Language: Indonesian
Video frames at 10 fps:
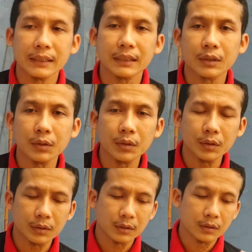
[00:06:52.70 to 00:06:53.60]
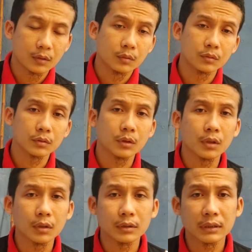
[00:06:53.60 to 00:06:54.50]
itu
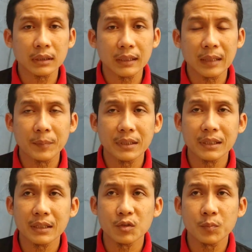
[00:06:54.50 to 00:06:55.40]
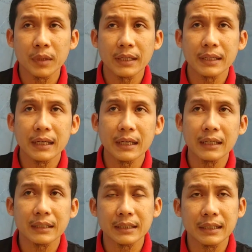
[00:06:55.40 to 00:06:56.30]
untuk terapinya
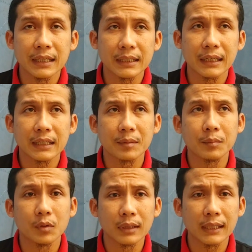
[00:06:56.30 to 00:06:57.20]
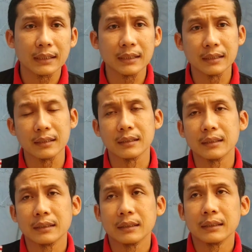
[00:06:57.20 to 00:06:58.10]
supaya dia nggak ngembung lagi
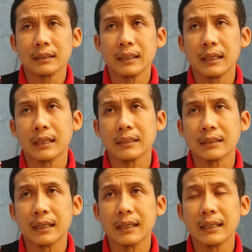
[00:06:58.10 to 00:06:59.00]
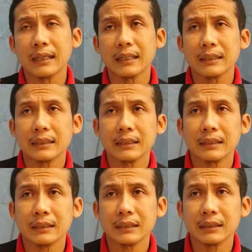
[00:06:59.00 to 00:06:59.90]
nah sekarang
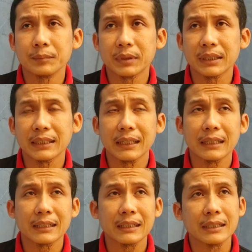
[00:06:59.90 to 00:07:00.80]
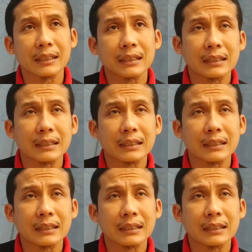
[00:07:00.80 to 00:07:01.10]
e, pertanyaan lagi